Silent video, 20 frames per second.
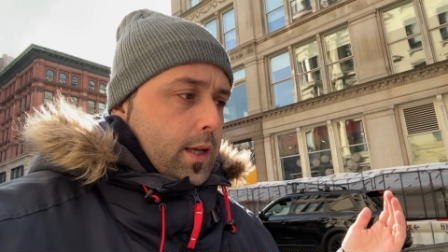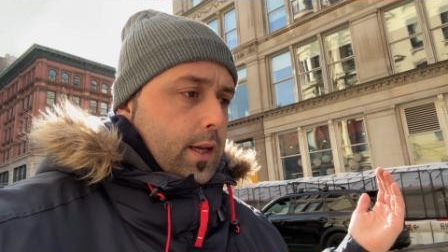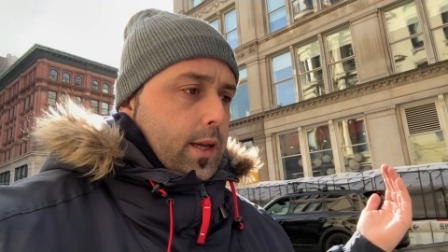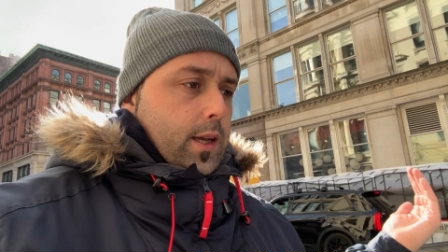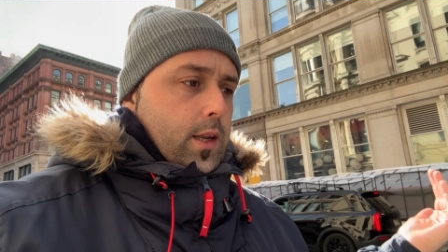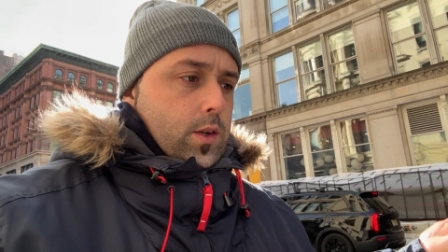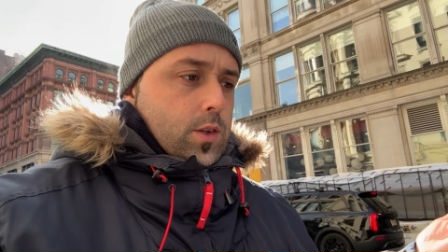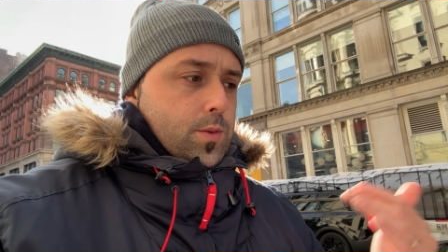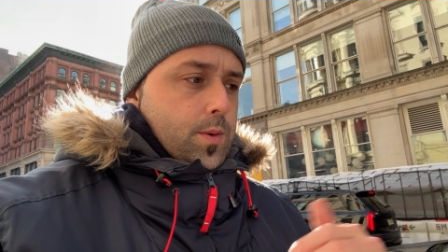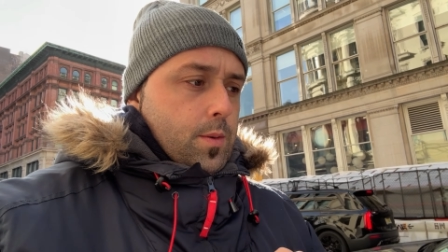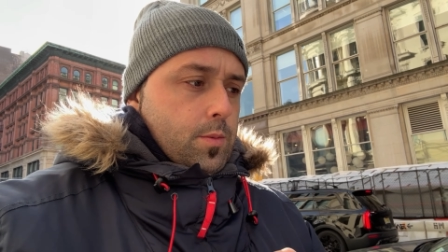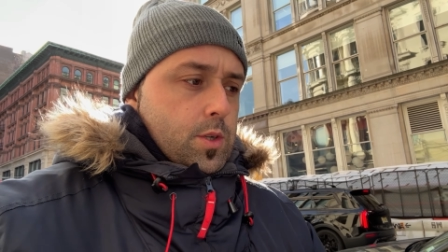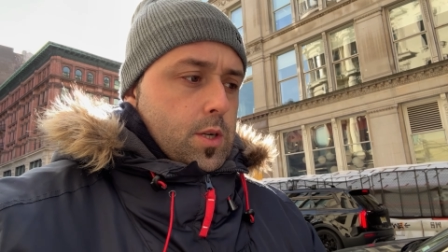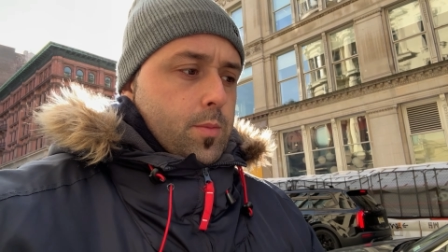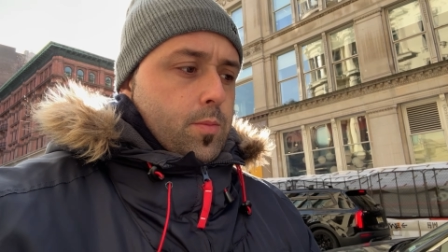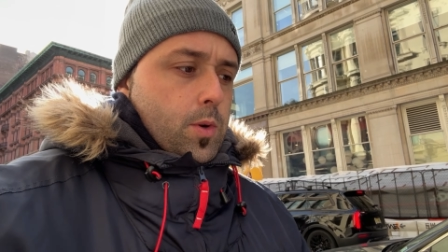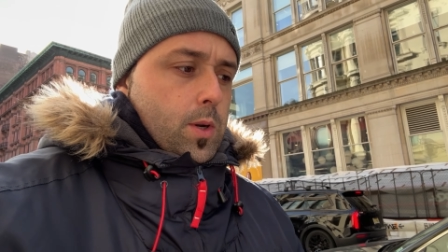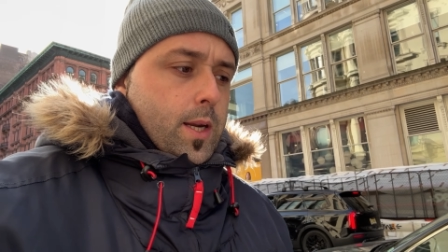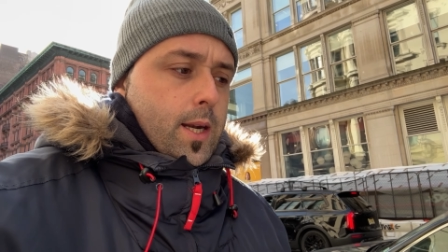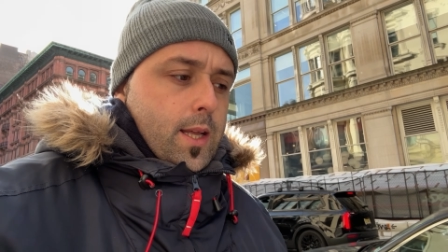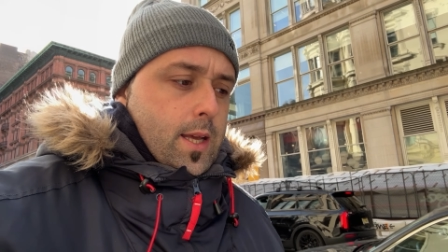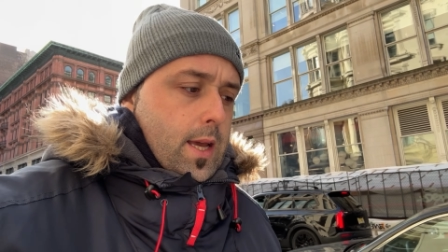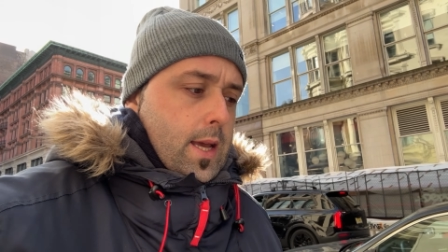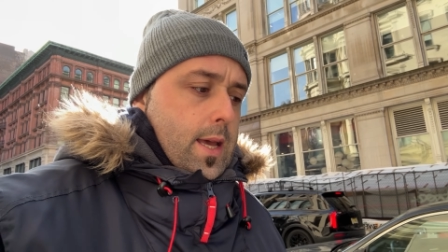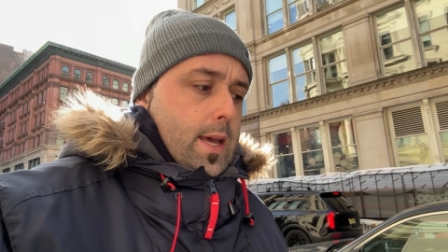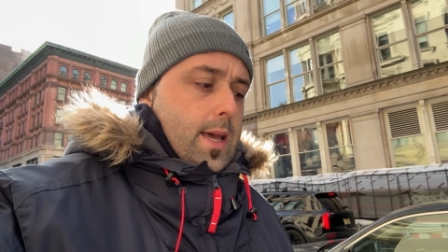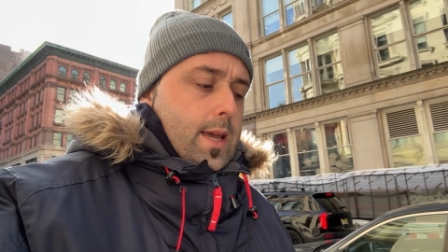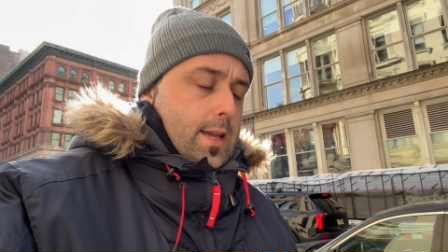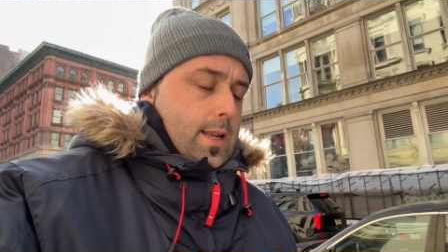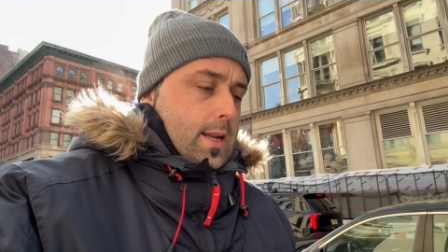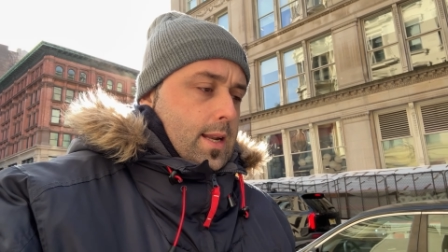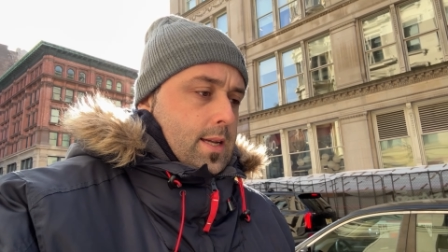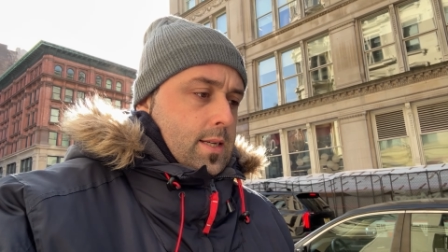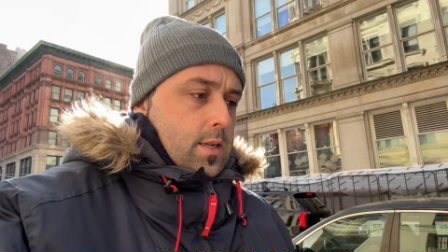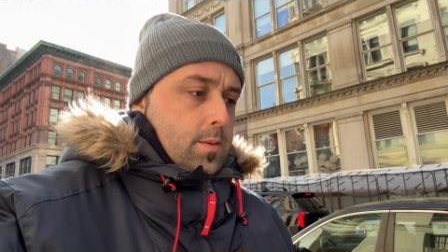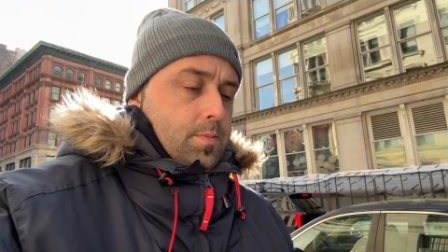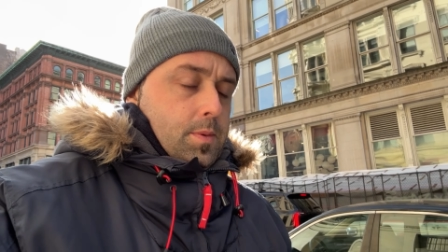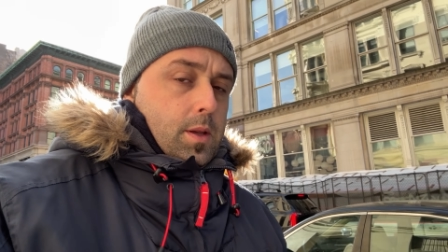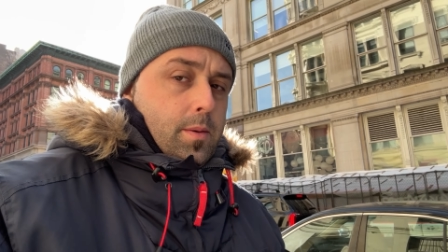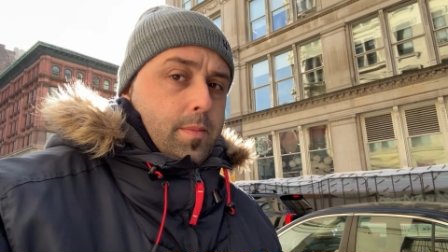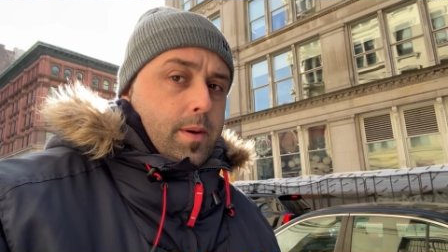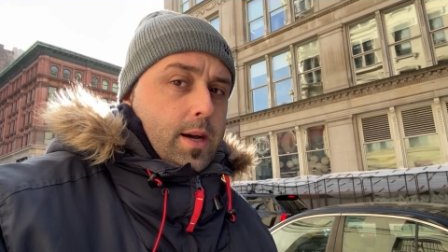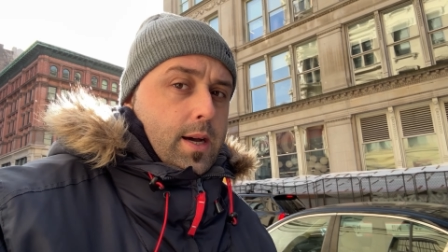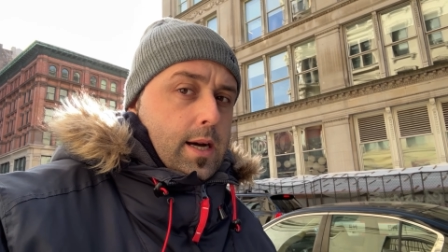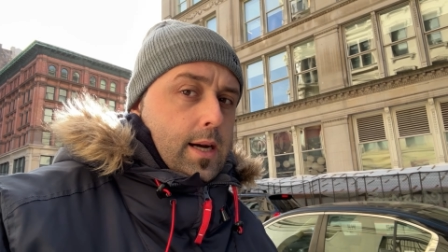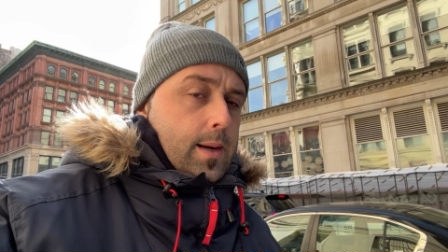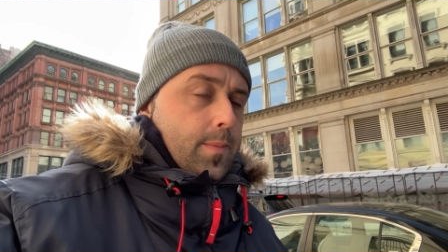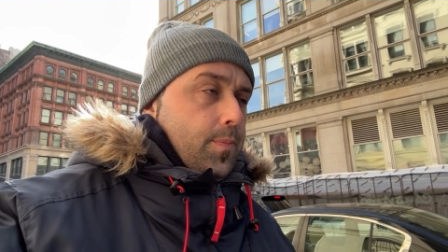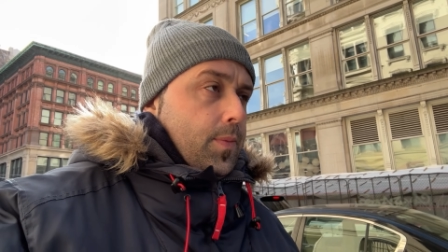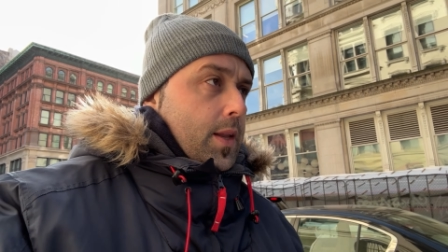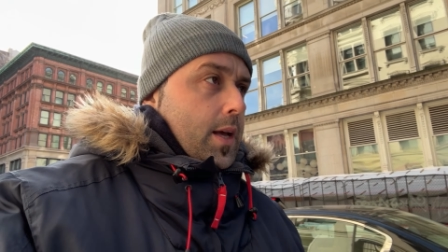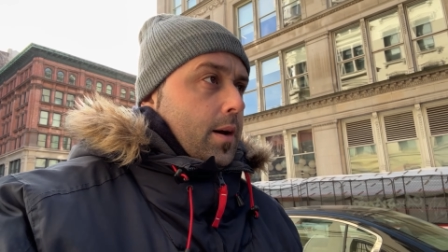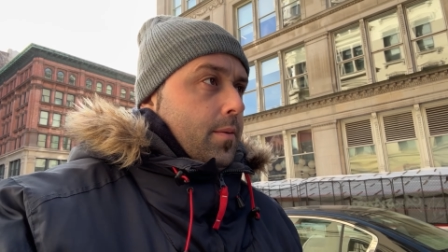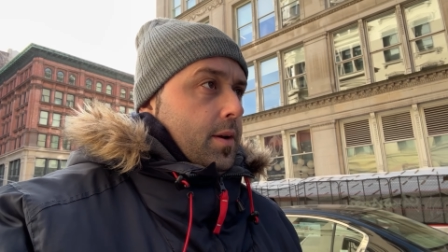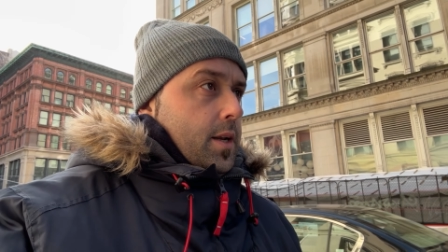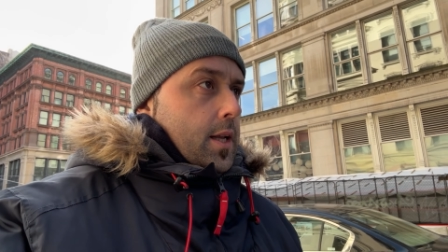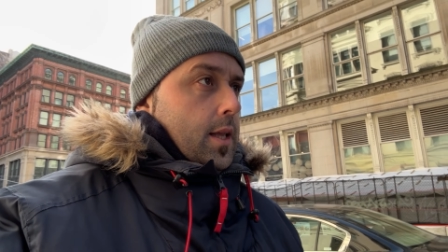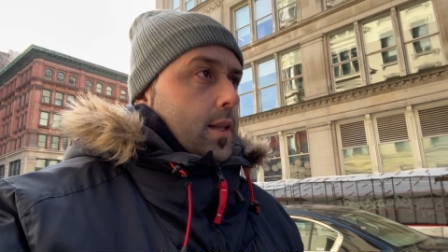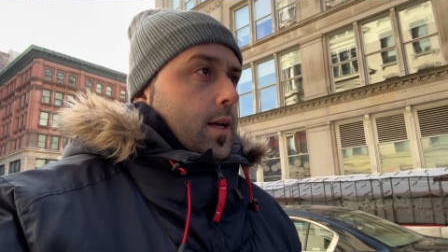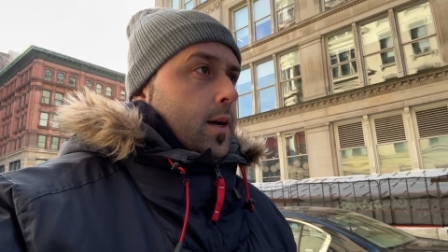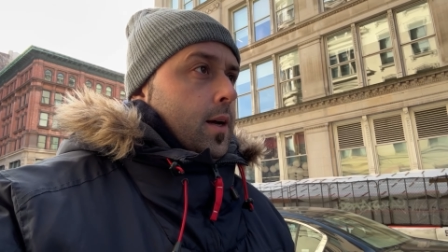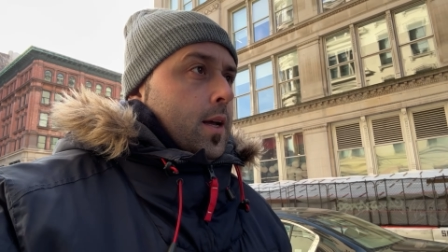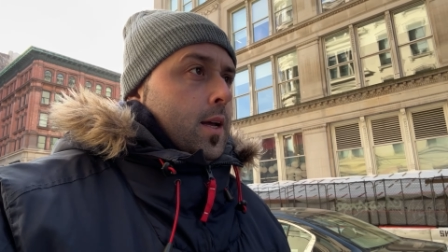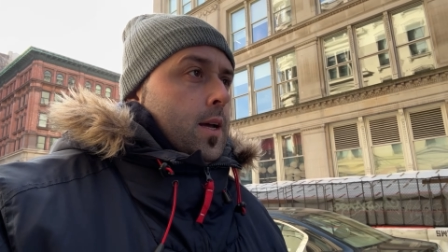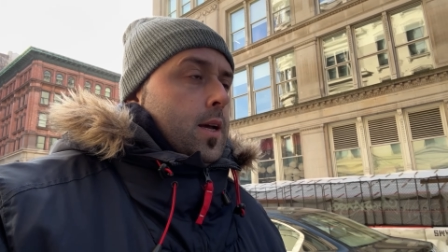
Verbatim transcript: y nos vamos a poner en la séptima avenida.